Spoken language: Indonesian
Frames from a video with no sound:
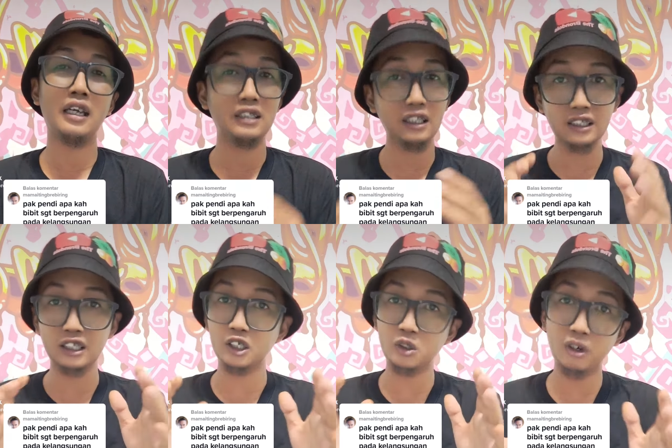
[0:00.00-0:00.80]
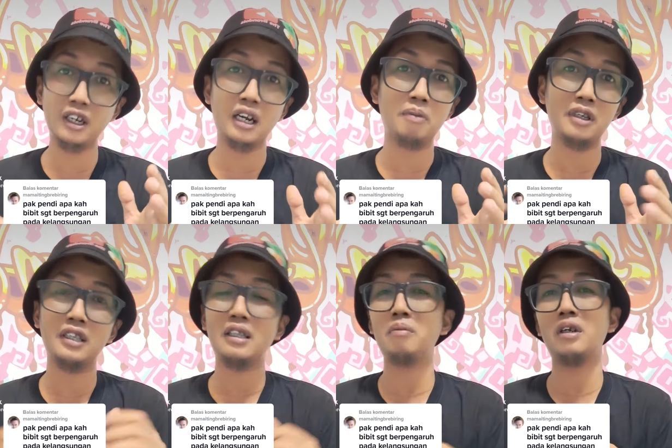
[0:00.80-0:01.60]
hasil yang tidak sesuai dengan apa
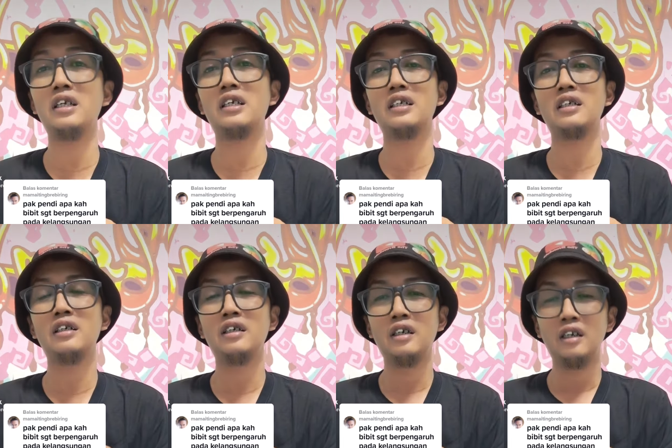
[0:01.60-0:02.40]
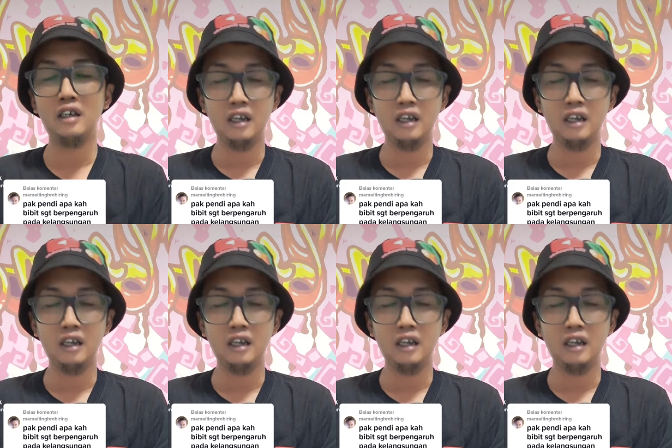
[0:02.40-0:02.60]
yang kita miliki